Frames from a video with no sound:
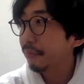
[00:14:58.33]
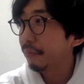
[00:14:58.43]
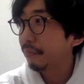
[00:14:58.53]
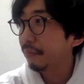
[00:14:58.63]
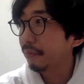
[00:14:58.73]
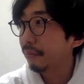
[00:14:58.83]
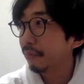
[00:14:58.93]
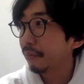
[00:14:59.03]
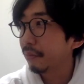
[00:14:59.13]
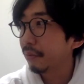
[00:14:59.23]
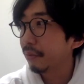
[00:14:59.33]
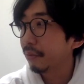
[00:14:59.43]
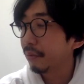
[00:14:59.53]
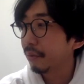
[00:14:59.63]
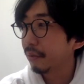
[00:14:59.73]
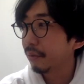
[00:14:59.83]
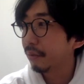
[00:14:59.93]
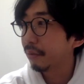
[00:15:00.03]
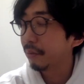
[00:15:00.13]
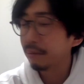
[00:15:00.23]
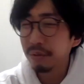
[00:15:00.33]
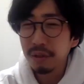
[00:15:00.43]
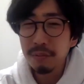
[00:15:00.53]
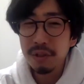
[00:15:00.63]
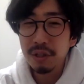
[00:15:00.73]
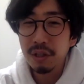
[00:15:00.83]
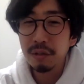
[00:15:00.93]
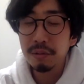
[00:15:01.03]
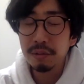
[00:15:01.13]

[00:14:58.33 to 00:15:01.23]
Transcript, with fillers: うん、本当に身近なこ